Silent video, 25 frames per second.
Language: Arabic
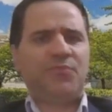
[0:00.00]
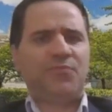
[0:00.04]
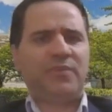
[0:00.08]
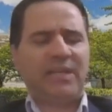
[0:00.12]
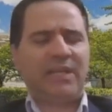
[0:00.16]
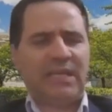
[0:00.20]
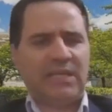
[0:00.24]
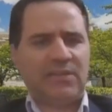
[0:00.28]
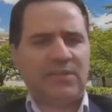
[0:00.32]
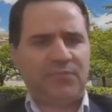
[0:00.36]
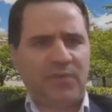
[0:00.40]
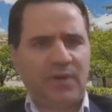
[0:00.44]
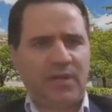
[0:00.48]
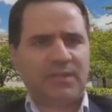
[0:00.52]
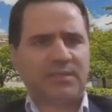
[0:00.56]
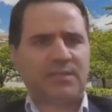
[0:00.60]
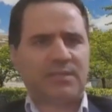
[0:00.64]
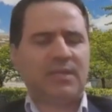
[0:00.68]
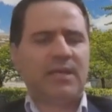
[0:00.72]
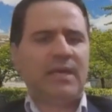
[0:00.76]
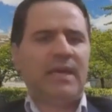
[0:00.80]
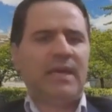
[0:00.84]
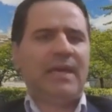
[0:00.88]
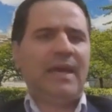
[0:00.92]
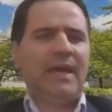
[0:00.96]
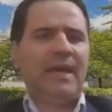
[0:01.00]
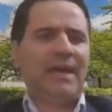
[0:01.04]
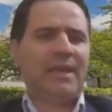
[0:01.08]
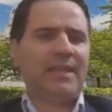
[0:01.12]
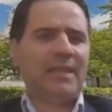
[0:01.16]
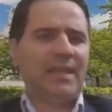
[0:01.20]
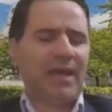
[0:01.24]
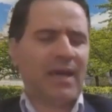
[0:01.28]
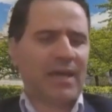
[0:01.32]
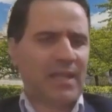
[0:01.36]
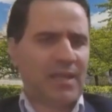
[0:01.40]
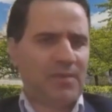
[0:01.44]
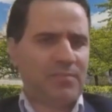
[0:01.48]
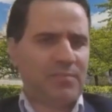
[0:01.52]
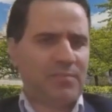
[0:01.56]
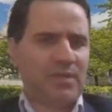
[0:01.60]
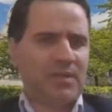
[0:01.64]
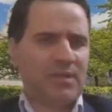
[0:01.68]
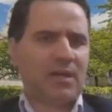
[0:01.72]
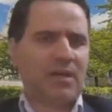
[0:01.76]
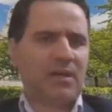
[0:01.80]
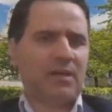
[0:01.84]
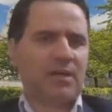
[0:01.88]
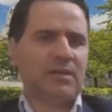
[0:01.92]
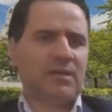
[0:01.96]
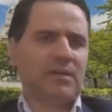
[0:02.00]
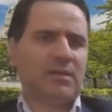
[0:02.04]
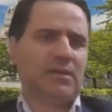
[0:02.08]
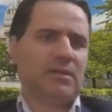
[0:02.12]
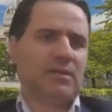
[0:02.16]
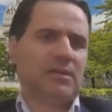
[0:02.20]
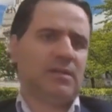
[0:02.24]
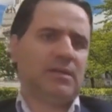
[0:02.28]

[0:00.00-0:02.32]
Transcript: في الحفاظ على الاغلبيه